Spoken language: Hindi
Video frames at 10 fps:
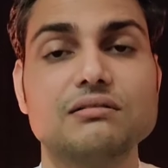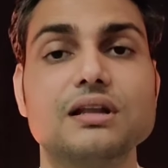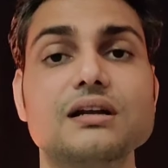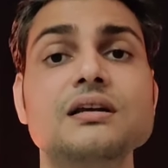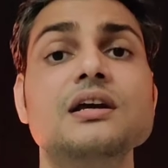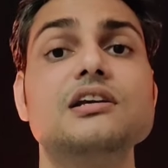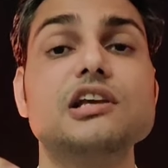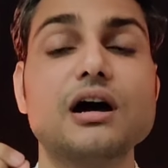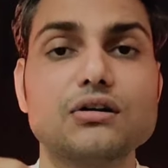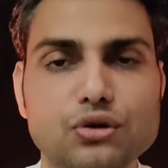चंदन
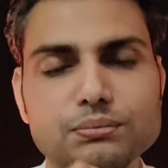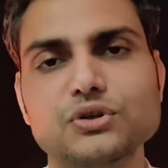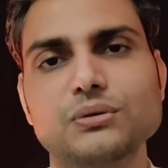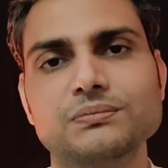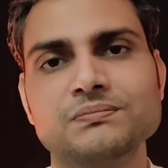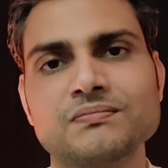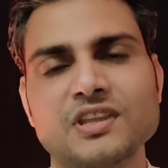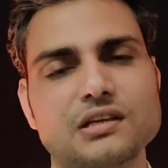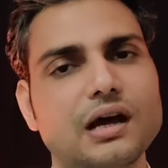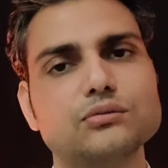या कुमकुम
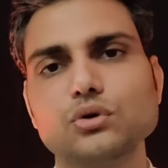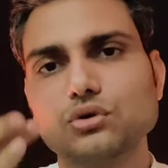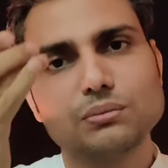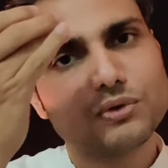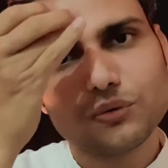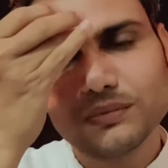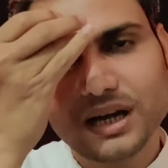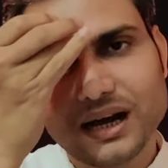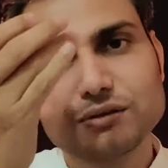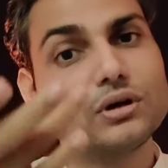या तो कुमकुम
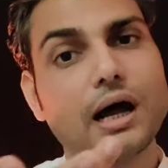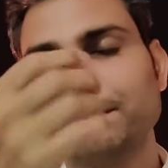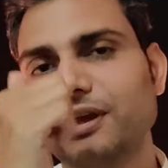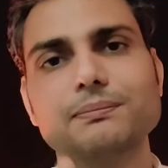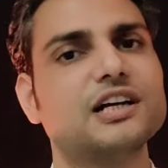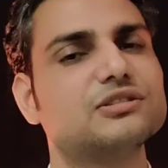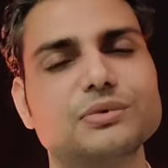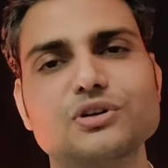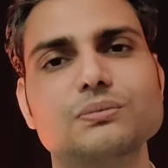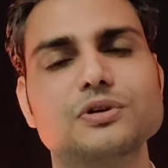लगा दो आपके पास
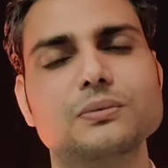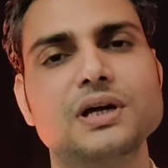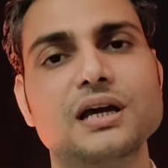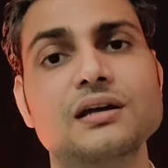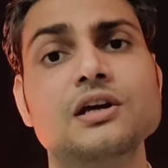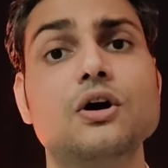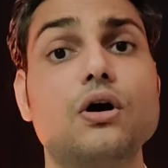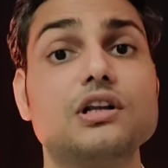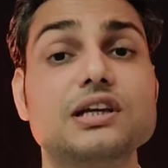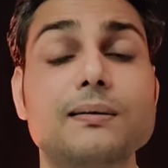में कुमकुम है
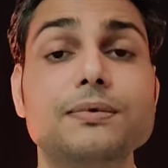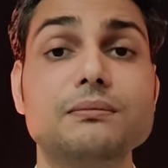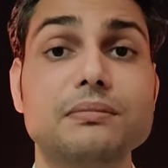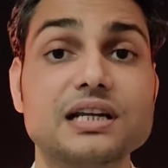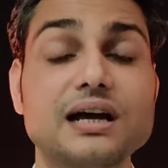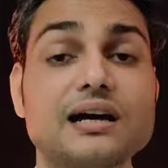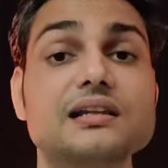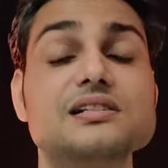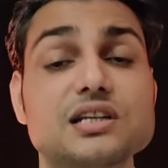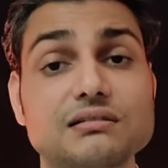और या फिर
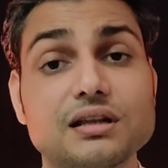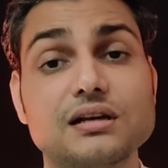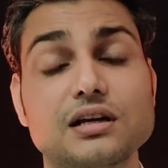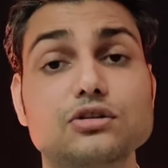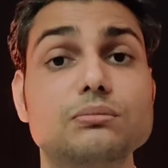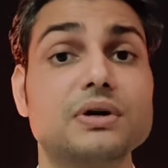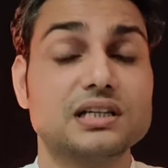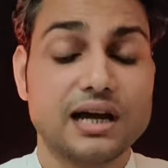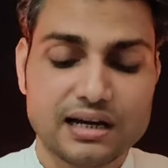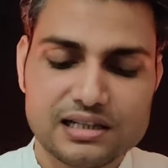मरियागिल चंदन है तो
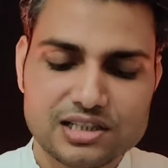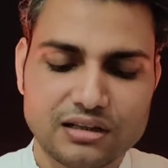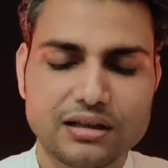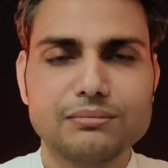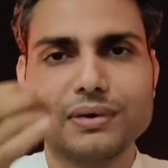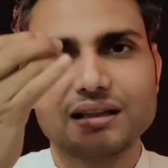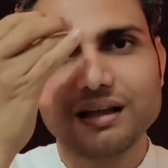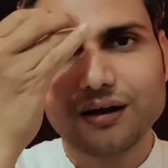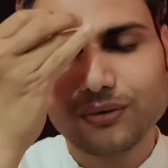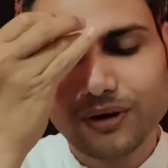मरियागिल चंदन
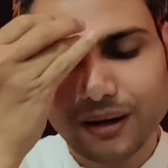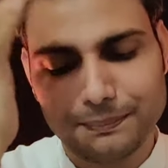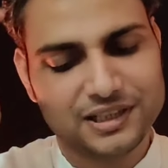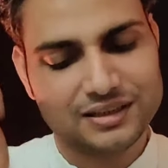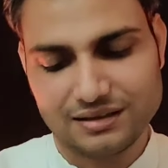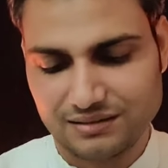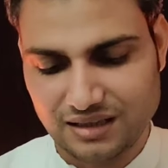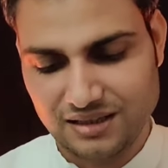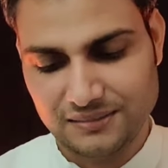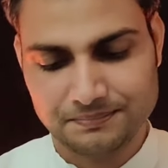माता को अर्पित करना
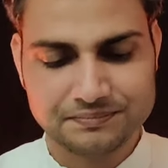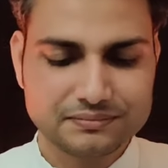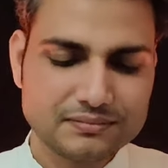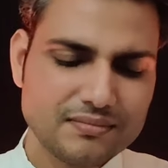है